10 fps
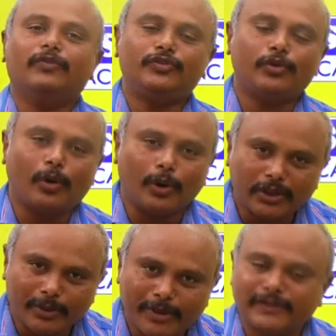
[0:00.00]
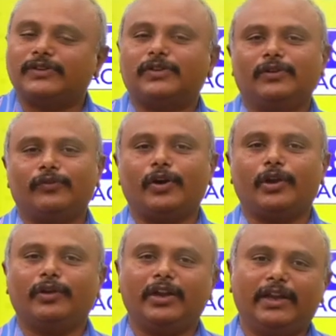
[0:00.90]
விஷ் யூ ஆல் த பெஸ்ட்
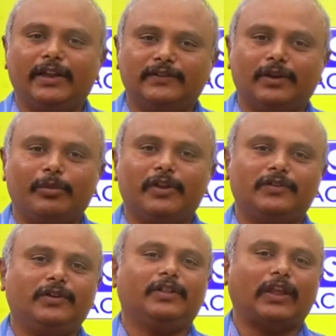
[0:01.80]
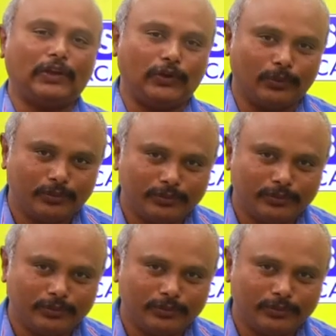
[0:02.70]
ஃபார் யுவர் நீட் எக்ஸாமினேஷன் தேங்க்யூ